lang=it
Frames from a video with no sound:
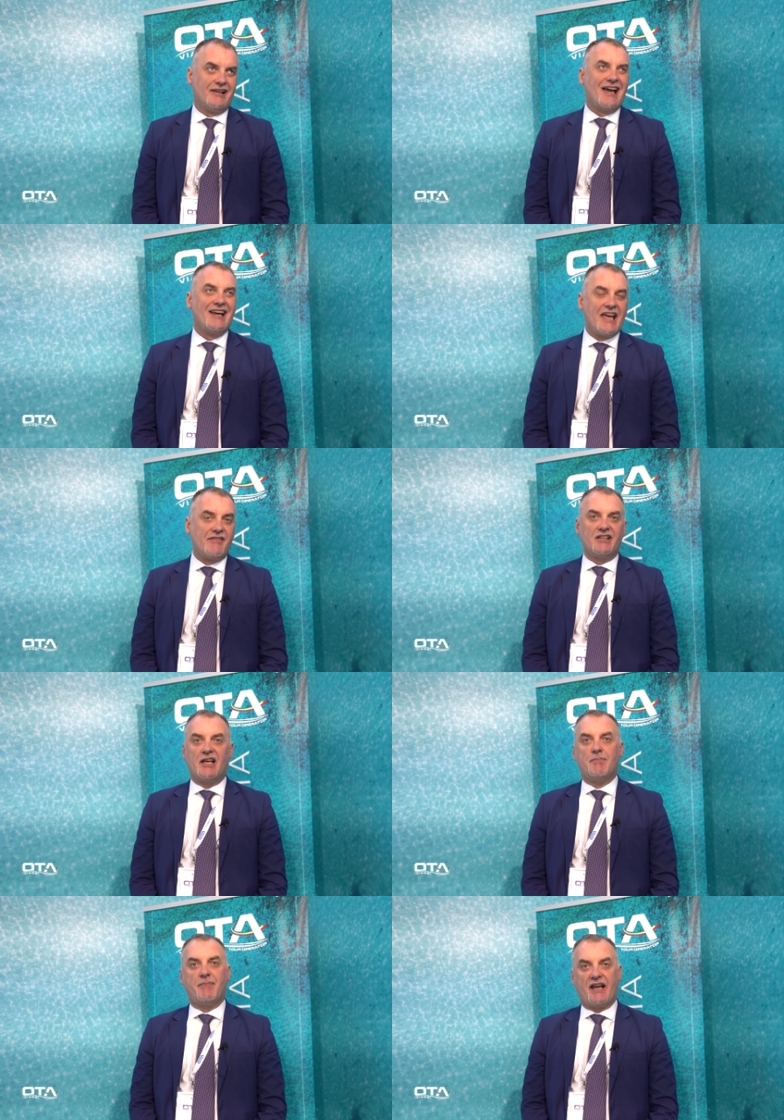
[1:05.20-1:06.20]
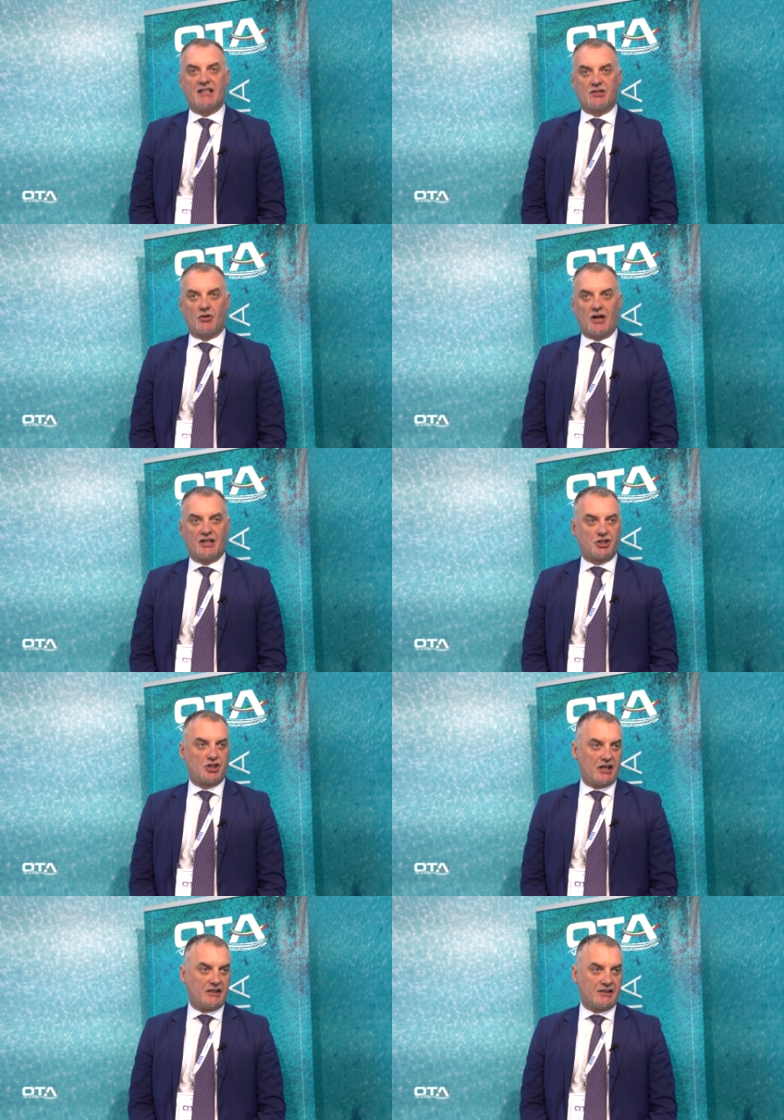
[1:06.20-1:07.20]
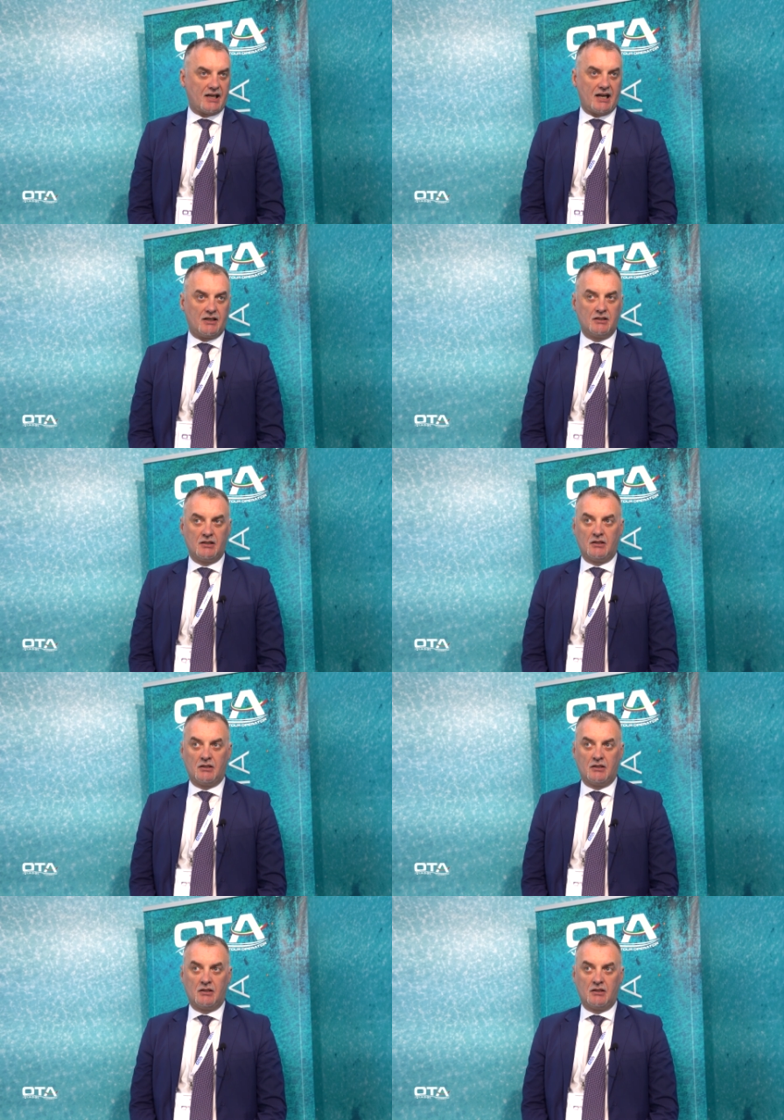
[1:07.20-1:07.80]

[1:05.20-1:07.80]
la leva del prezzo, la scelta